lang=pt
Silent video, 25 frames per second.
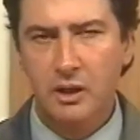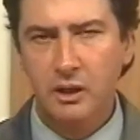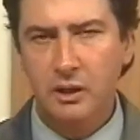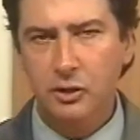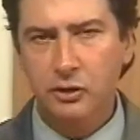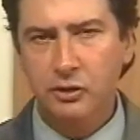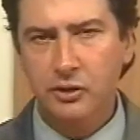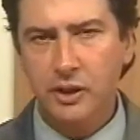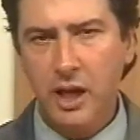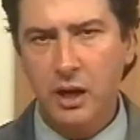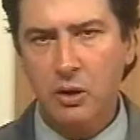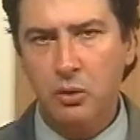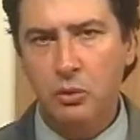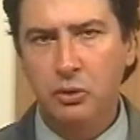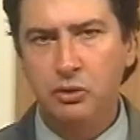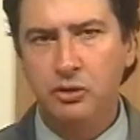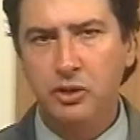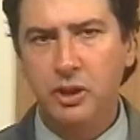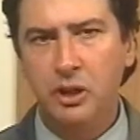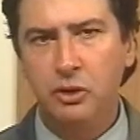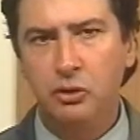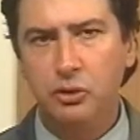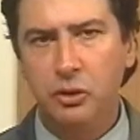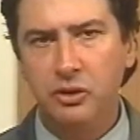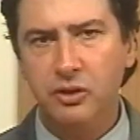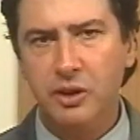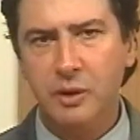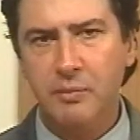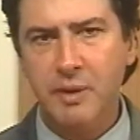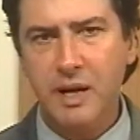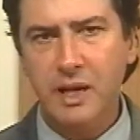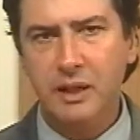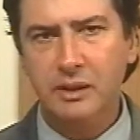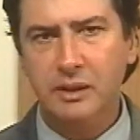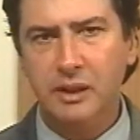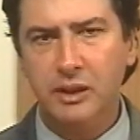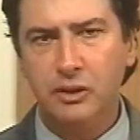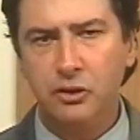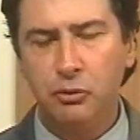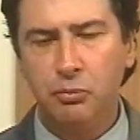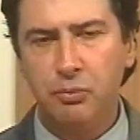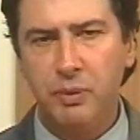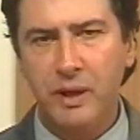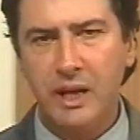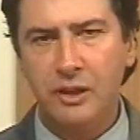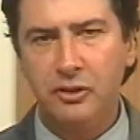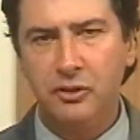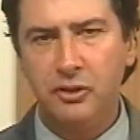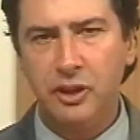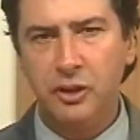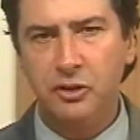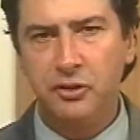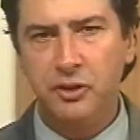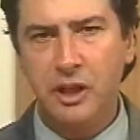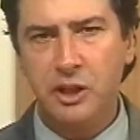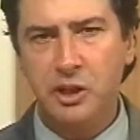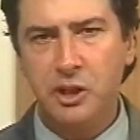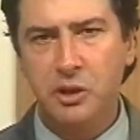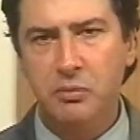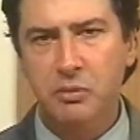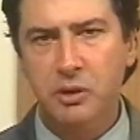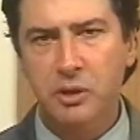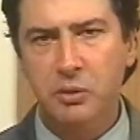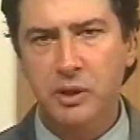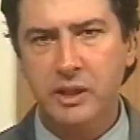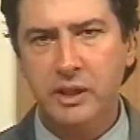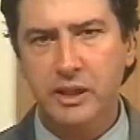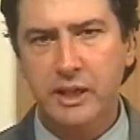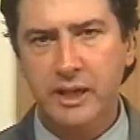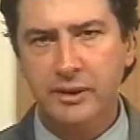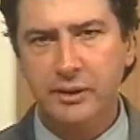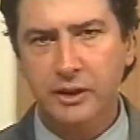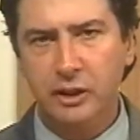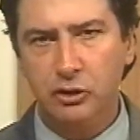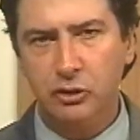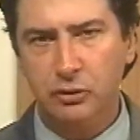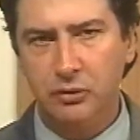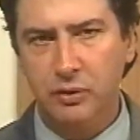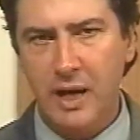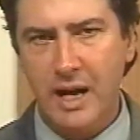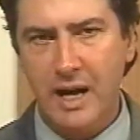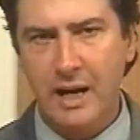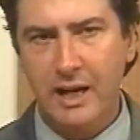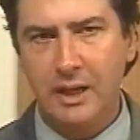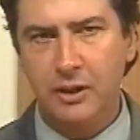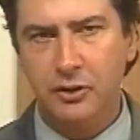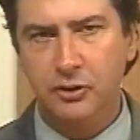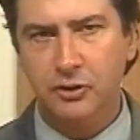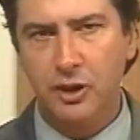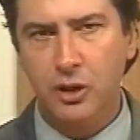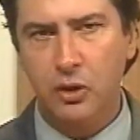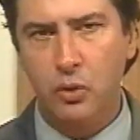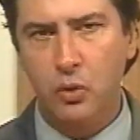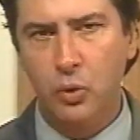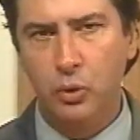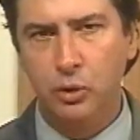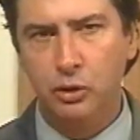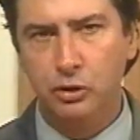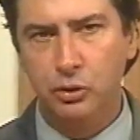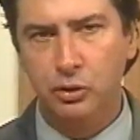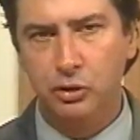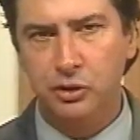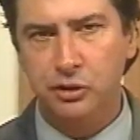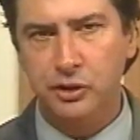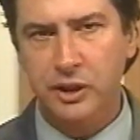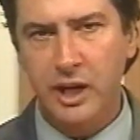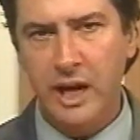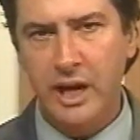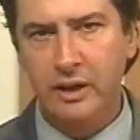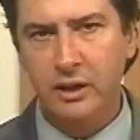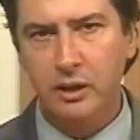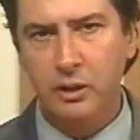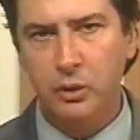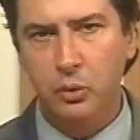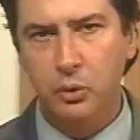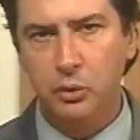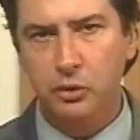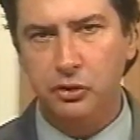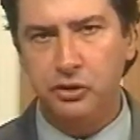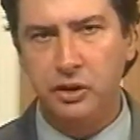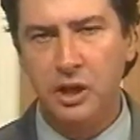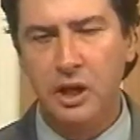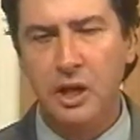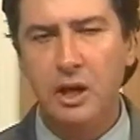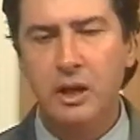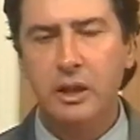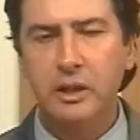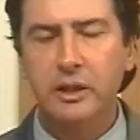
está com inscrições abertas para 17.500 vagas em cursos técnicos